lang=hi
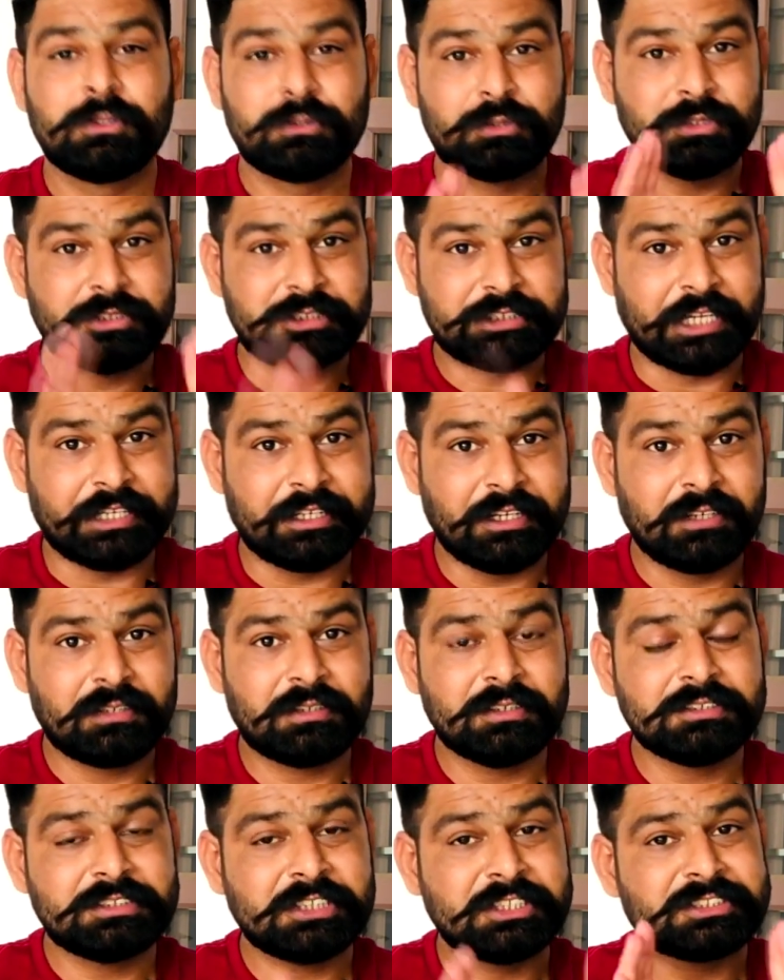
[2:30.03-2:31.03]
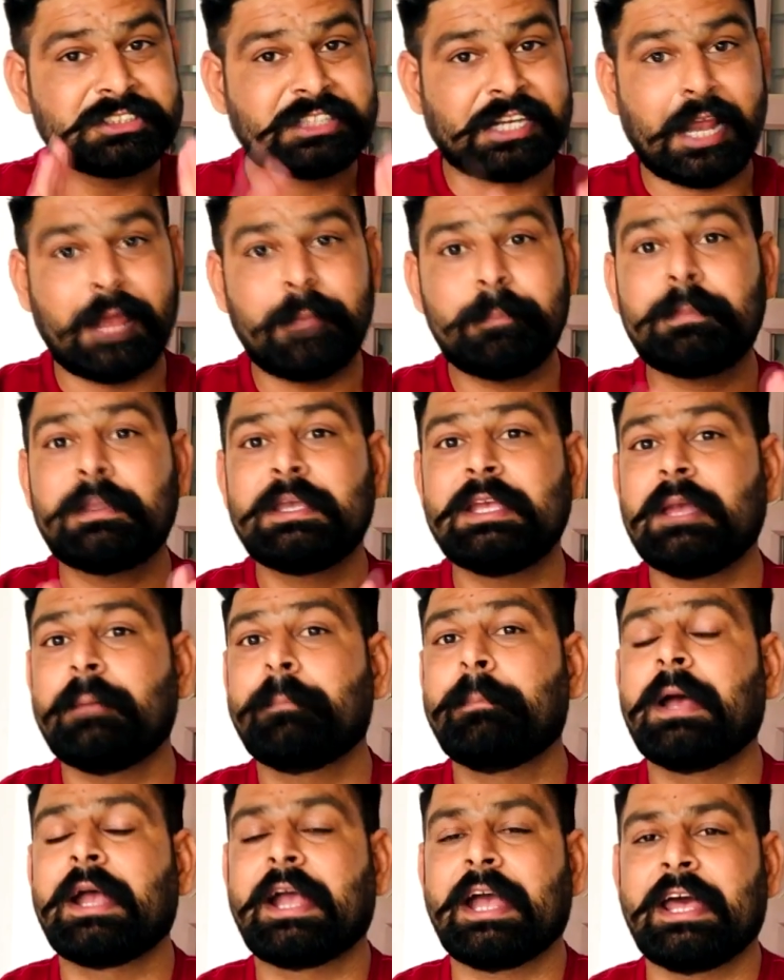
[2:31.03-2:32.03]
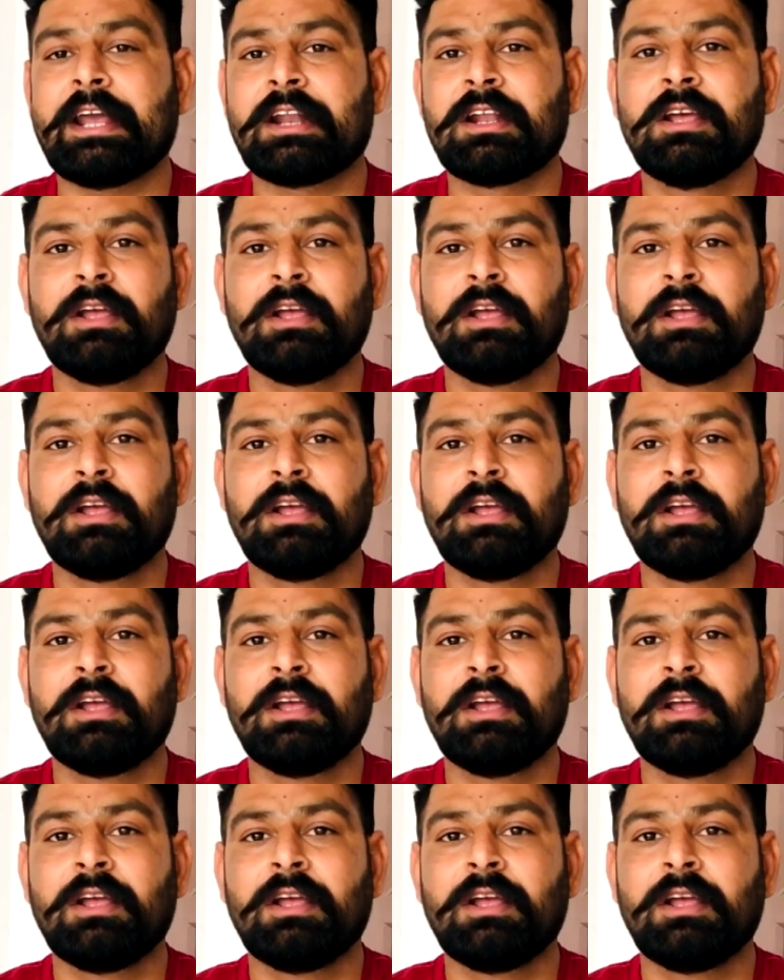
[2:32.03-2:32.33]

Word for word: तो चैनल को सब्सक्राइब किए बगैर